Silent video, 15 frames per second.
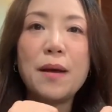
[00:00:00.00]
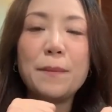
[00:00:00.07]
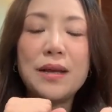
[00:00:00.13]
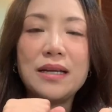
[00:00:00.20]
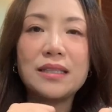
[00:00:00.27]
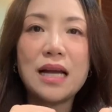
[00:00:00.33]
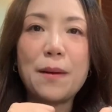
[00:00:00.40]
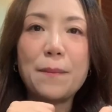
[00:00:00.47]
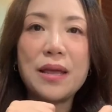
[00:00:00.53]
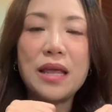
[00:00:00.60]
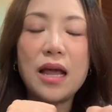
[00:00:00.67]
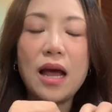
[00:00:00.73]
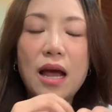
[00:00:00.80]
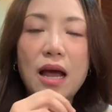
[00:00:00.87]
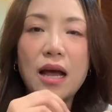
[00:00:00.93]
มีจะมี
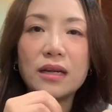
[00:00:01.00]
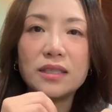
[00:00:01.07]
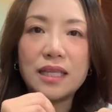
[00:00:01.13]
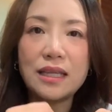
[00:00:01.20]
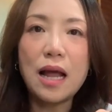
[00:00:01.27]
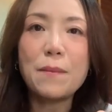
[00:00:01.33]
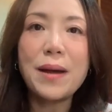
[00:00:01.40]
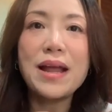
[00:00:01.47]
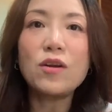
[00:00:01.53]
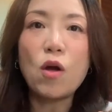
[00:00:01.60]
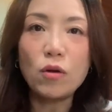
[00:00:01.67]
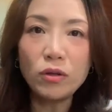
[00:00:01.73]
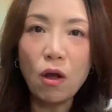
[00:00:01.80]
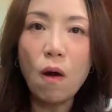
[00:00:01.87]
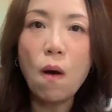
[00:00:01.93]
จะทำให้น้อ
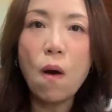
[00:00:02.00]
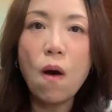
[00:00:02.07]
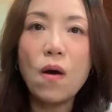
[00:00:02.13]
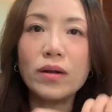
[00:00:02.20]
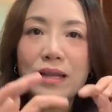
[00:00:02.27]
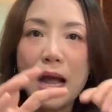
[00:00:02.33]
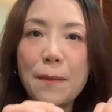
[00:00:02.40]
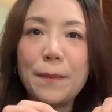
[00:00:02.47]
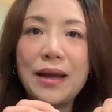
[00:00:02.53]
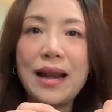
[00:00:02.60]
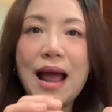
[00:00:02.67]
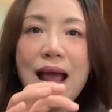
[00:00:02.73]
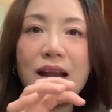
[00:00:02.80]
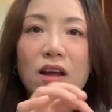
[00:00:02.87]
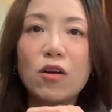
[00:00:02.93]
งท้อทำไม่
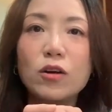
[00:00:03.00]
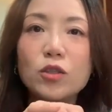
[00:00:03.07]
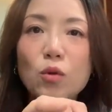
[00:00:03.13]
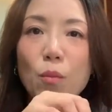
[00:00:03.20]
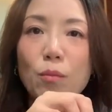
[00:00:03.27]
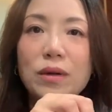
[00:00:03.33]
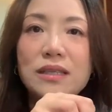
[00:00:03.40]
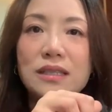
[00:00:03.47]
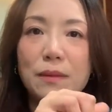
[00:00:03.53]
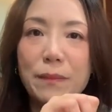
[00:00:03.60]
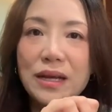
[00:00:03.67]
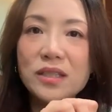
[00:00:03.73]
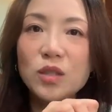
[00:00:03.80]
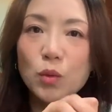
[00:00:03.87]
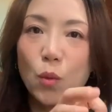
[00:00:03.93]
ได้ แล้วก็ทรงมือจะ
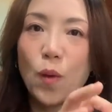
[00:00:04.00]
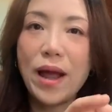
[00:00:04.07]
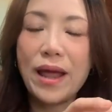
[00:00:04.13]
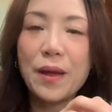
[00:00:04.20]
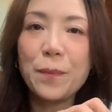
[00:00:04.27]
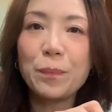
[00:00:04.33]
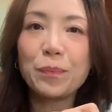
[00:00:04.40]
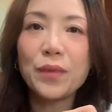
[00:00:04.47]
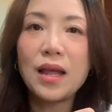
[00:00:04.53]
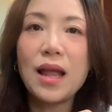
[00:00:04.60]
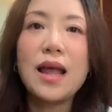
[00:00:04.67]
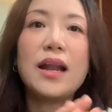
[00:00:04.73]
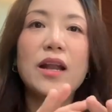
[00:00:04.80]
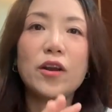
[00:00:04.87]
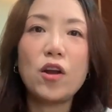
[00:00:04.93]
ไม่สวย
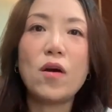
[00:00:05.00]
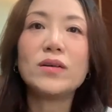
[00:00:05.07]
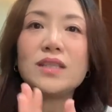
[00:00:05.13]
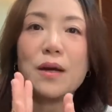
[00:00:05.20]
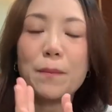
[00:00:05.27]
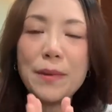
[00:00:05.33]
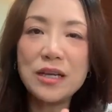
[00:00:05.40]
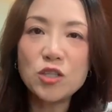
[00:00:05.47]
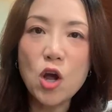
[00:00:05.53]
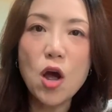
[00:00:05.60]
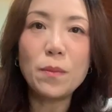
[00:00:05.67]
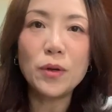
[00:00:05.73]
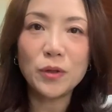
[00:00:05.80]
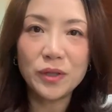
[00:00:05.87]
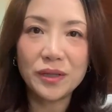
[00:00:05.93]
แล้วน้องจะไม่ชอบ
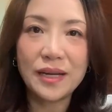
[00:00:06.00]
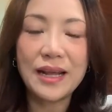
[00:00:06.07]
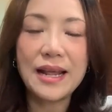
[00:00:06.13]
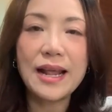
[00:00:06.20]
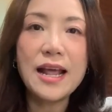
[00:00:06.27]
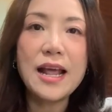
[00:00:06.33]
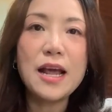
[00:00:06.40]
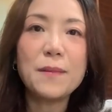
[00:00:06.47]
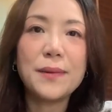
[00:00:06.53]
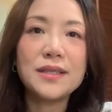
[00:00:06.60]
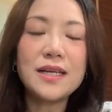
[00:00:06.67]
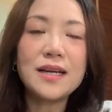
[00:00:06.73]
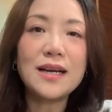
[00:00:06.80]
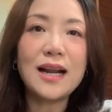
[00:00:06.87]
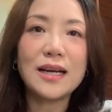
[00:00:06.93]
ดนตรี เพราะ
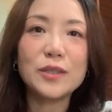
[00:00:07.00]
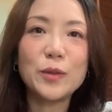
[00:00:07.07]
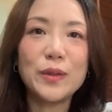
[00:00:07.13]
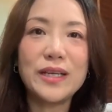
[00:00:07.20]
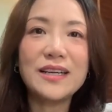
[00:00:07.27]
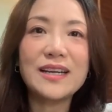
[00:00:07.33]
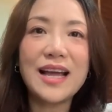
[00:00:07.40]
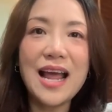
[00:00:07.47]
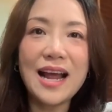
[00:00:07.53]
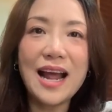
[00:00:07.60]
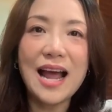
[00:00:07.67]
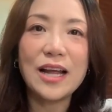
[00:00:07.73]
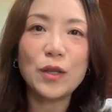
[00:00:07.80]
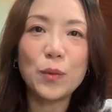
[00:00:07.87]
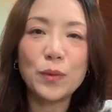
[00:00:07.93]
ฉะนั้นหลักสูตรนี้คือแก้ไข
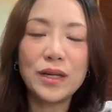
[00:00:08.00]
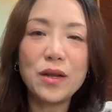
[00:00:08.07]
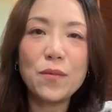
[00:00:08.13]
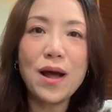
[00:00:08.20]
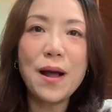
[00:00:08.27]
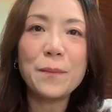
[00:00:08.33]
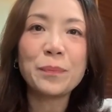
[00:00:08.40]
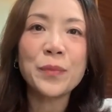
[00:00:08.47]
ตรงที่ว่า